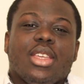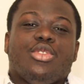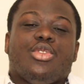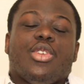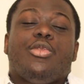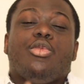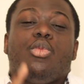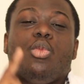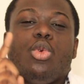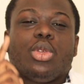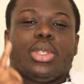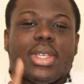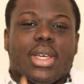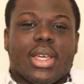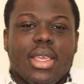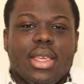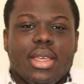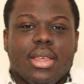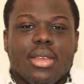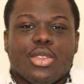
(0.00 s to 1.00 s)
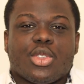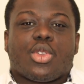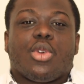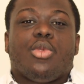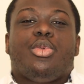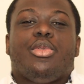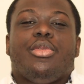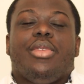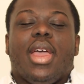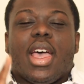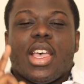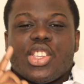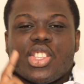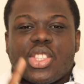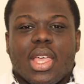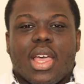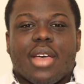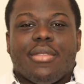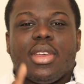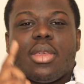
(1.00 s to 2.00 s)
je vais vous montrer ce que vous pouvez
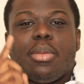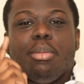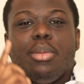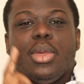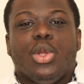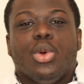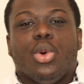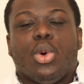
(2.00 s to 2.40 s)
acheter avec 1000